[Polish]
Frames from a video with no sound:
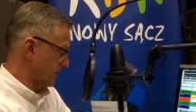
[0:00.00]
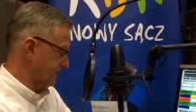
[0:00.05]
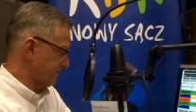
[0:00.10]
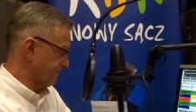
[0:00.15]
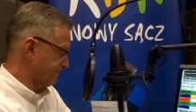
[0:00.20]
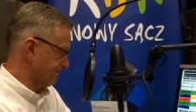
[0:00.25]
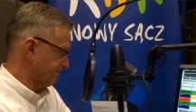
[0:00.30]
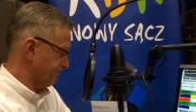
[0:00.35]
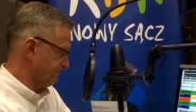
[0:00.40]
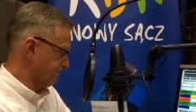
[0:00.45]

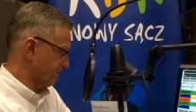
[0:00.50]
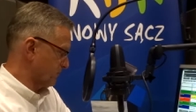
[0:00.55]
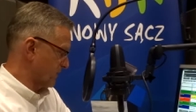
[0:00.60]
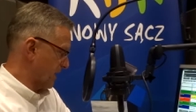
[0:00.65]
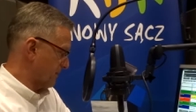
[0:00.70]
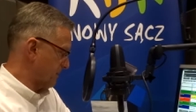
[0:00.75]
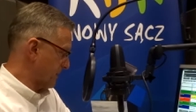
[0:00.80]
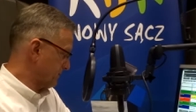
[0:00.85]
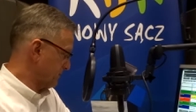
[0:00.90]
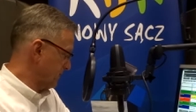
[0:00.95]
Mm,
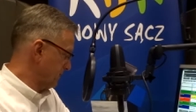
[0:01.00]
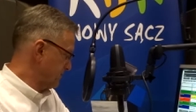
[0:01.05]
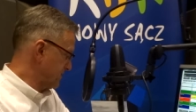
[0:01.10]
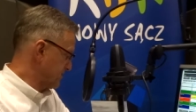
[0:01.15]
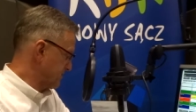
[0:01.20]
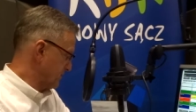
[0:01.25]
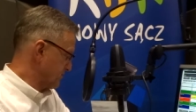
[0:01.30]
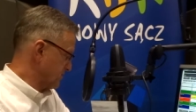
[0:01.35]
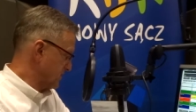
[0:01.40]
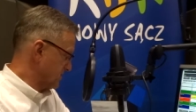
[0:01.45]
ja mam te
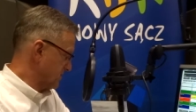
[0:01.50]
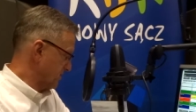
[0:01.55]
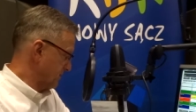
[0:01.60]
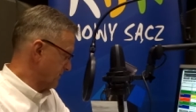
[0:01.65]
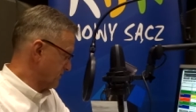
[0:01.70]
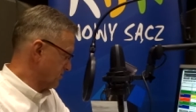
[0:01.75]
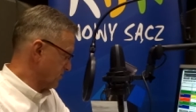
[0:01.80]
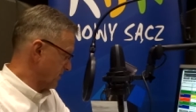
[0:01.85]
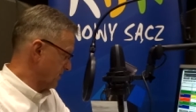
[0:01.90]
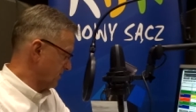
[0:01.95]
pismo przed sobą.
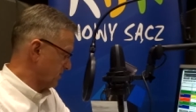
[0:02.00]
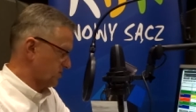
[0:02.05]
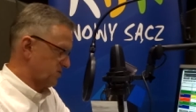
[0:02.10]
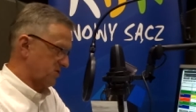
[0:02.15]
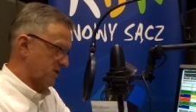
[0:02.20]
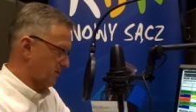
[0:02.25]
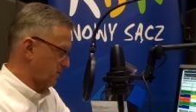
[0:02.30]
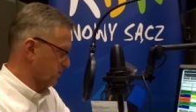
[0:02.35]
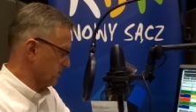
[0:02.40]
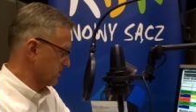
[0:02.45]
Wczoraj
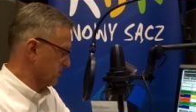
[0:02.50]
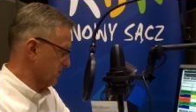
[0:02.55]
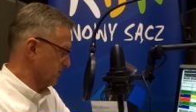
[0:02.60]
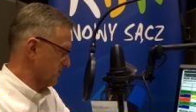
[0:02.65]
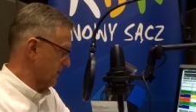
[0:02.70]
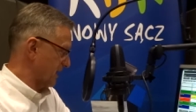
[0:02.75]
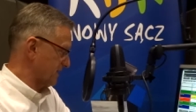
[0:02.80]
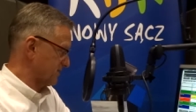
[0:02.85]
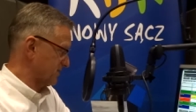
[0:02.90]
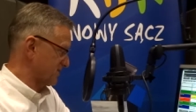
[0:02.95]
cieplutko,
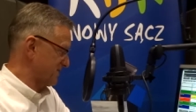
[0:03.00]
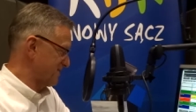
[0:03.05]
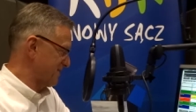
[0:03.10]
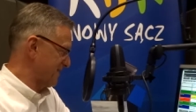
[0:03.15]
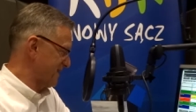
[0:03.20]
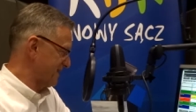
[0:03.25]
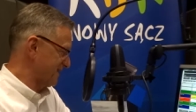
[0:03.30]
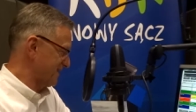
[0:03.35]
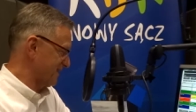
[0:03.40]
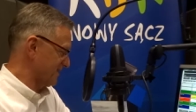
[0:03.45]
jak to się
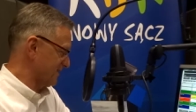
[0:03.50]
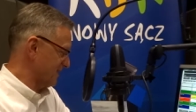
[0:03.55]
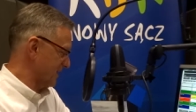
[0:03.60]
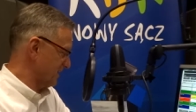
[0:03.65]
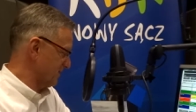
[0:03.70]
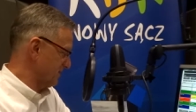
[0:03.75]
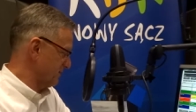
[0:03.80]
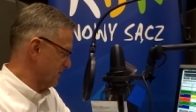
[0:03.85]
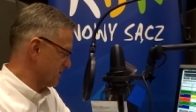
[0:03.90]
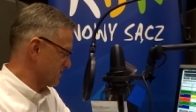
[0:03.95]
moje na
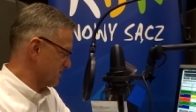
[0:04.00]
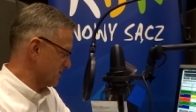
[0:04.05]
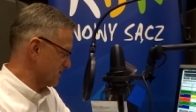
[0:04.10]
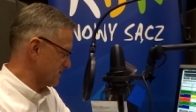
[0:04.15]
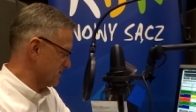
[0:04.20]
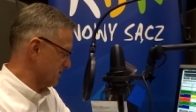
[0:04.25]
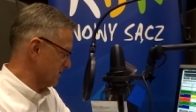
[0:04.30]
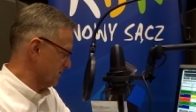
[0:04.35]
bieżąco, mhm.